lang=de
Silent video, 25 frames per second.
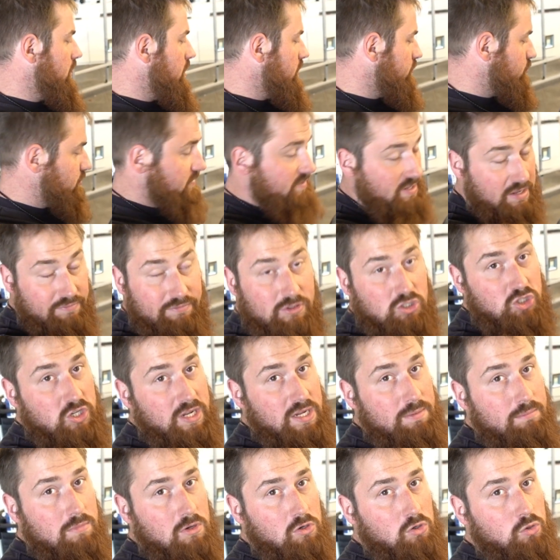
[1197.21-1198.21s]
Ich würde sagen, wir
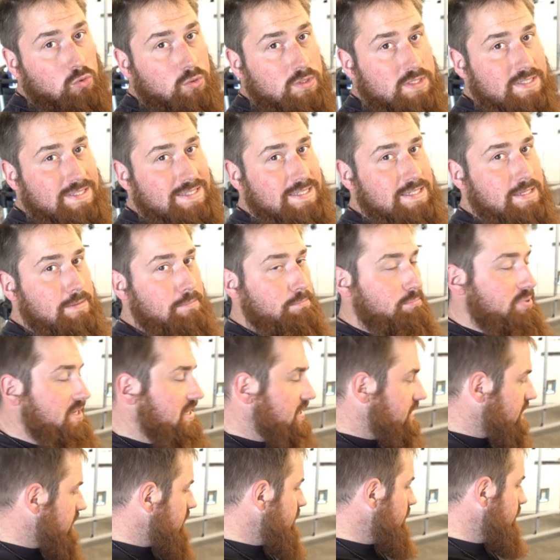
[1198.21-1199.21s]
checken mal kurz
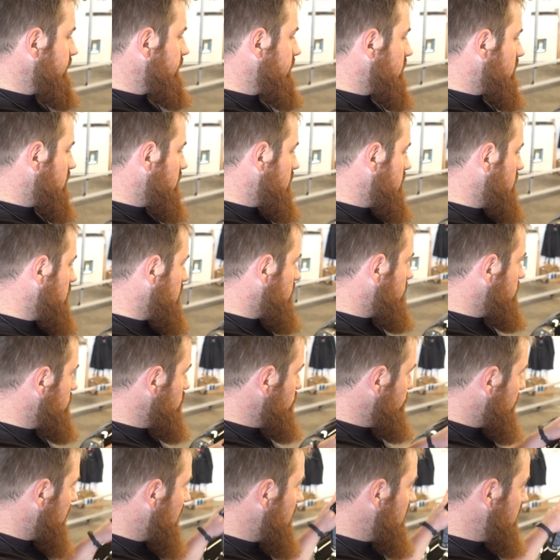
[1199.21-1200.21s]
Beading, ähm,
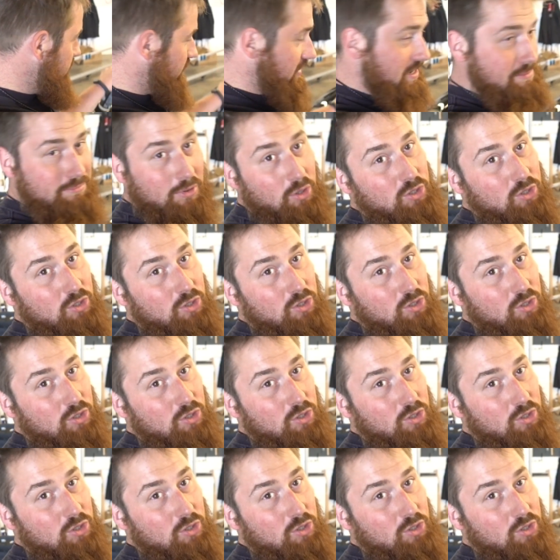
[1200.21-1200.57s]
überall auf einem